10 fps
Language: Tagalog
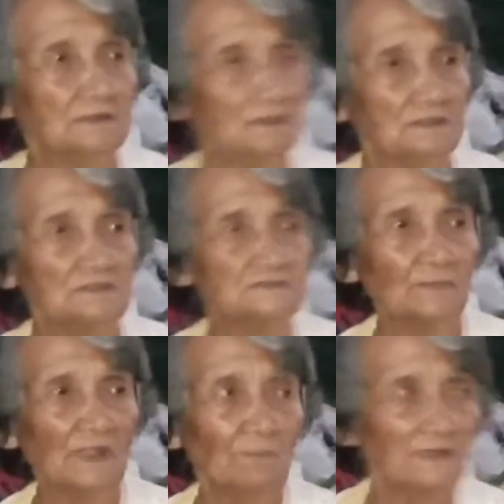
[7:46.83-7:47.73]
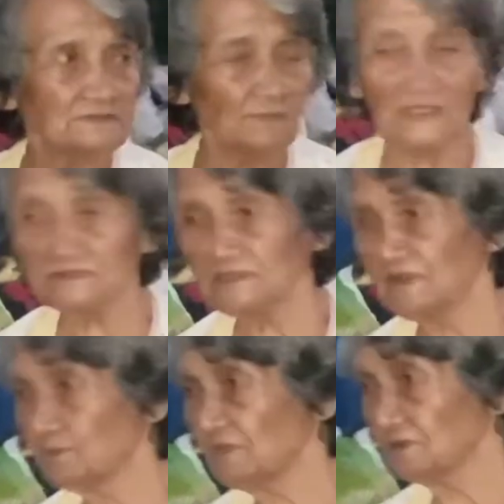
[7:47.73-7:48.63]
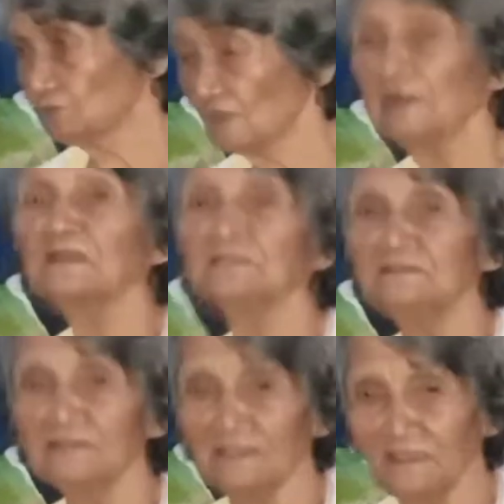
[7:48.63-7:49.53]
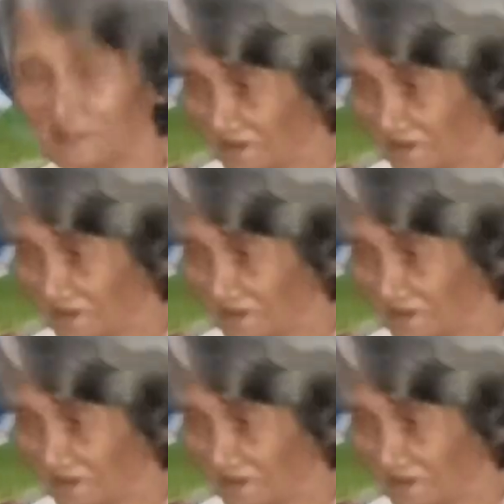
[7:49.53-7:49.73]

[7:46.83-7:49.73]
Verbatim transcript: hindi siya makapag, makasilip dito. Talagang hindi.